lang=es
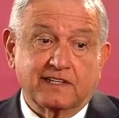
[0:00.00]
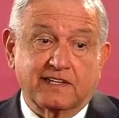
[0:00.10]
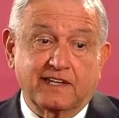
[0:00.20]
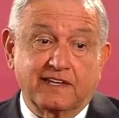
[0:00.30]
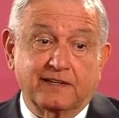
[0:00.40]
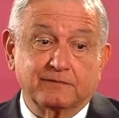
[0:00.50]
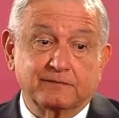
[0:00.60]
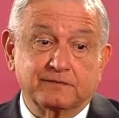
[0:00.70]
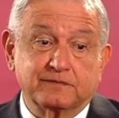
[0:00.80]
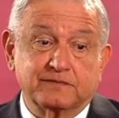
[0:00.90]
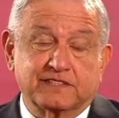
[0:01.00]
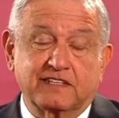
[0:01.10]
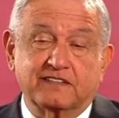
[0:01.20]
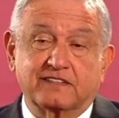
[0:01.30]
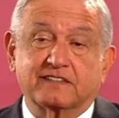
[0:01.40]
que se
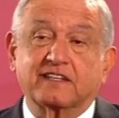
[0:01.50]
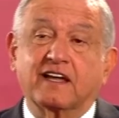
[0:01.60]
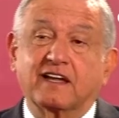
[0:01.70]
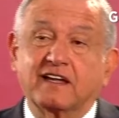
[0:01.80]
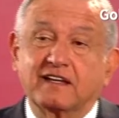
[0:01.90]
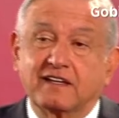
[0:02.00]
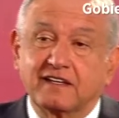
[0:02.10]
les está